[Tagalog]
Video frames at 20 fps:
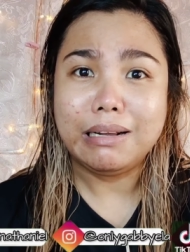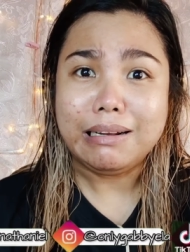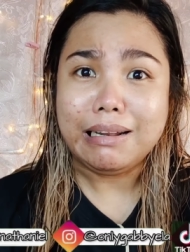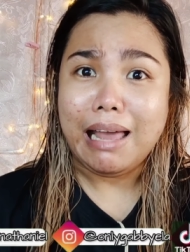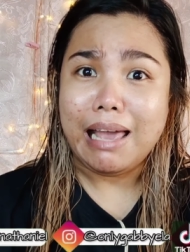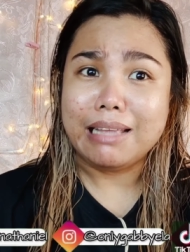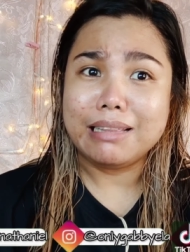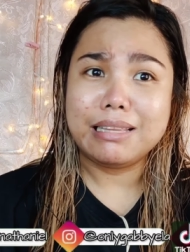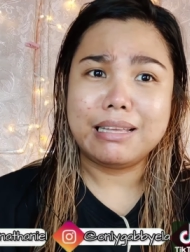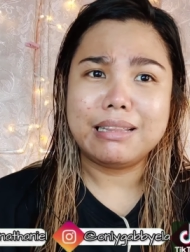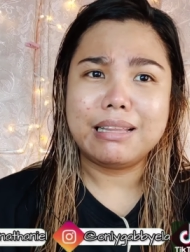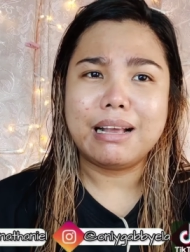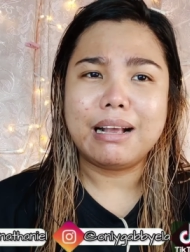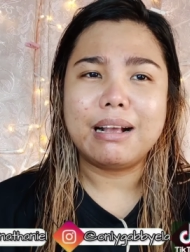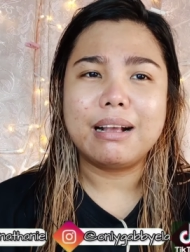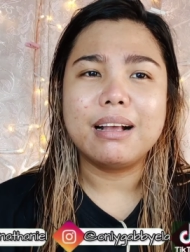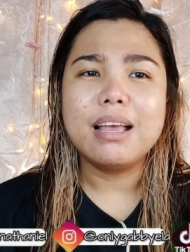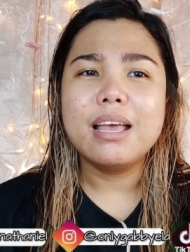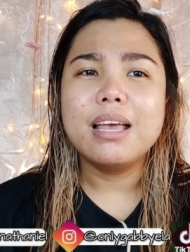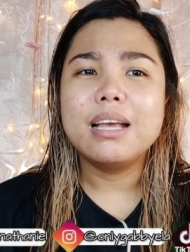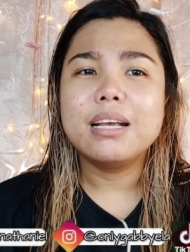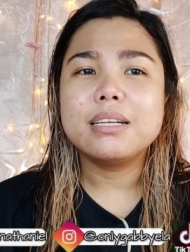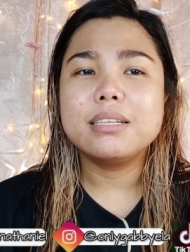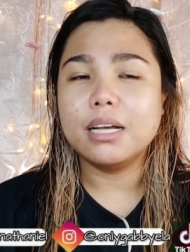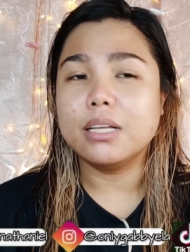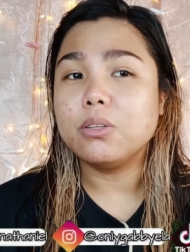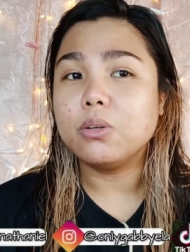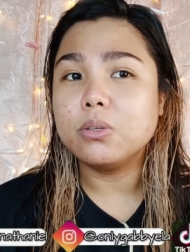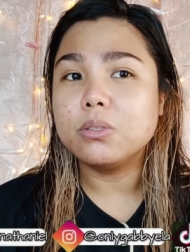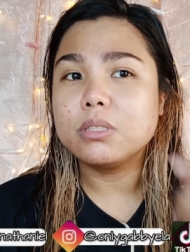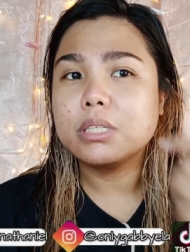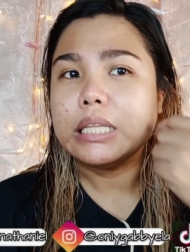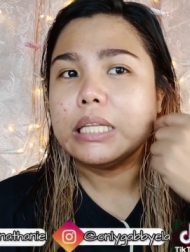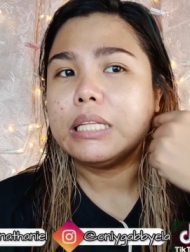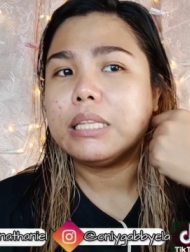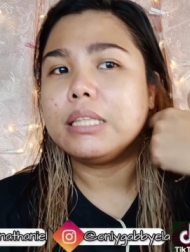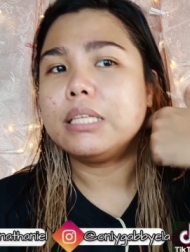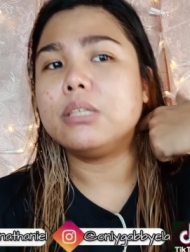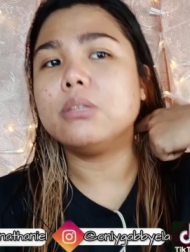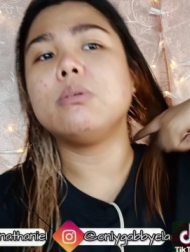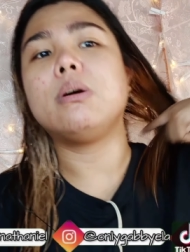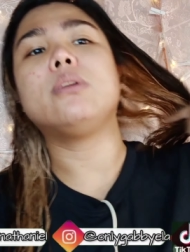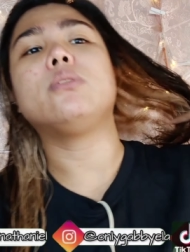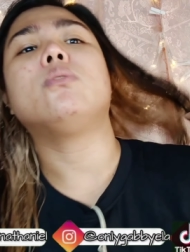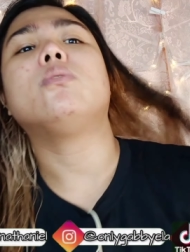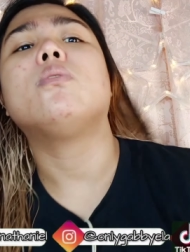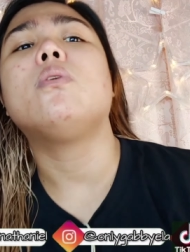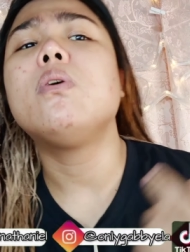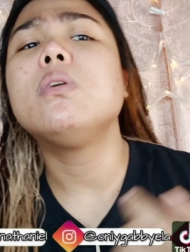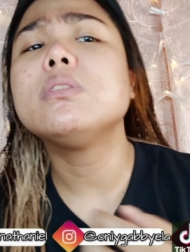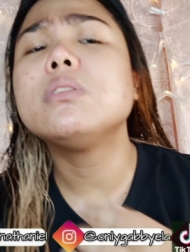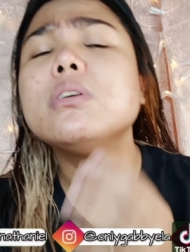naglighten ng ganun katindi yung ano ko.